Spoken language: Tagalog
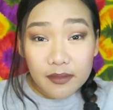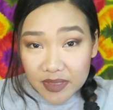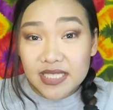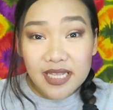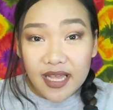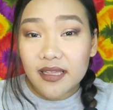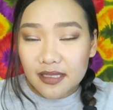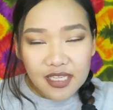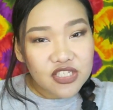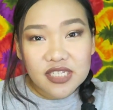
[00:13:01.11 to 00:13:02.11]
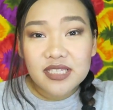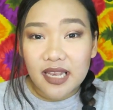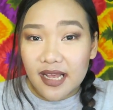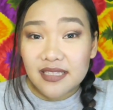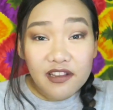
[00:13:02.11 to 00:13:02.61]
Basta, nandyan
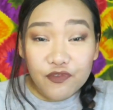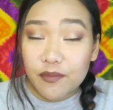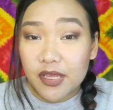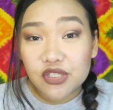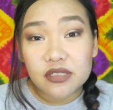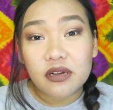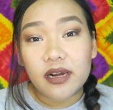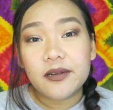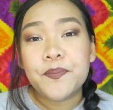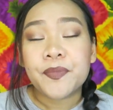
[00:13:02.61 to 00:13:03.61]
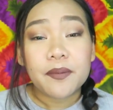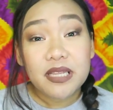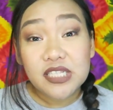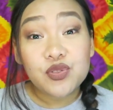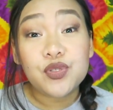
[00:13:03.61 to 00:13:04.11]
sila sa information card.
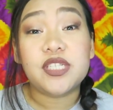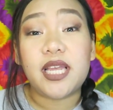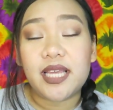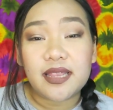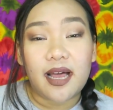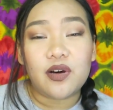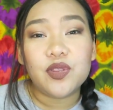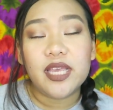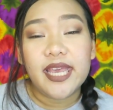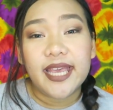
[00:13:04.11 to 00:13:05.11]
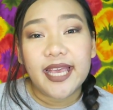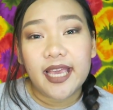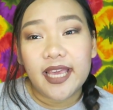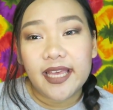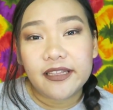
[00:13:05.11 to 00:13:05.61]
Please do check it out.
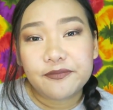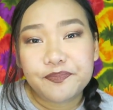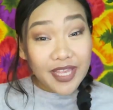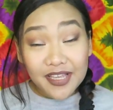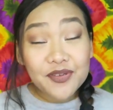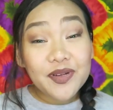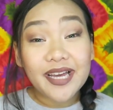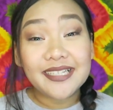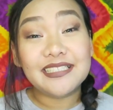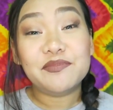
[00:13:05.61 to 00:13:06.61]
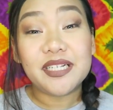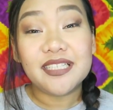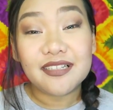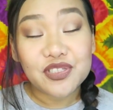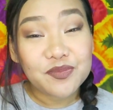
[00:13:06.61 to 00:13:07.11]
And thank you guys sa
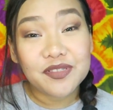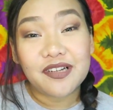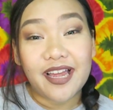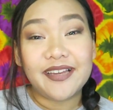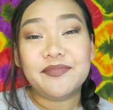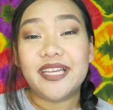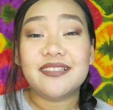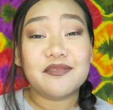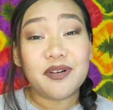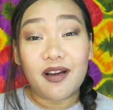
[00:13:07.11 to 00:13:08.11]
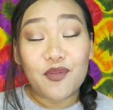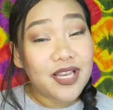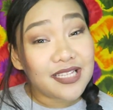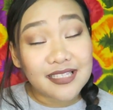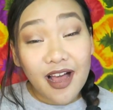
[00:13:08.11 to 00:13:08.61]
mga nag-subscribe and sa mga
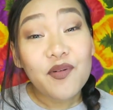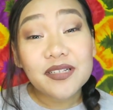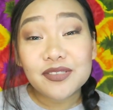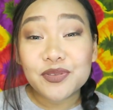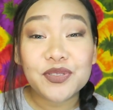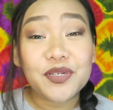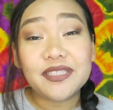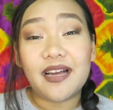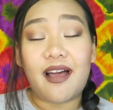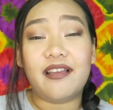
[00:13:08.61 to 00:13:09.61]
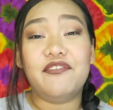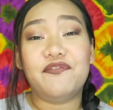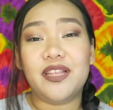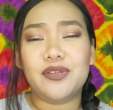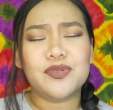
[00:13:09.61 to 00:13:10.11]
walang sawang nanonood ng aking
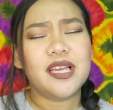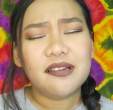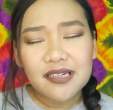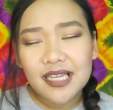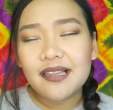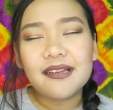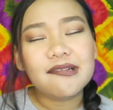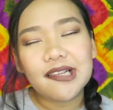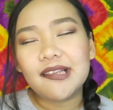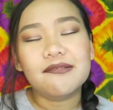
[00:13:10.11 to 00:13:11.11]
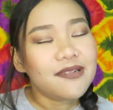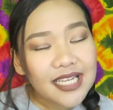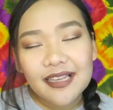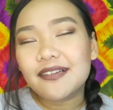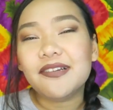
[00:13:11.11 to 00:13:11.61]
videos. I really, really,
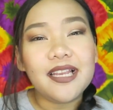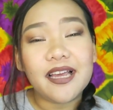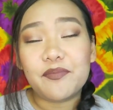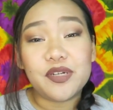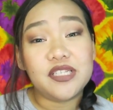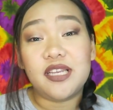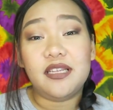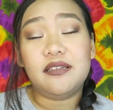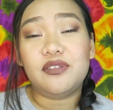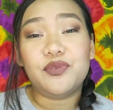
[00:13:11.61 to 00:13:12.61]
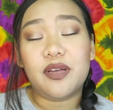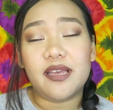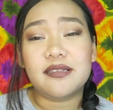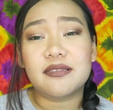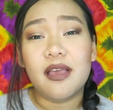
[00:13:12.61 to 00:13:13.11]
really, really appreciated you
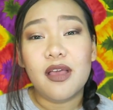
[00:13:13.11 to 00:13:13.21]
guys.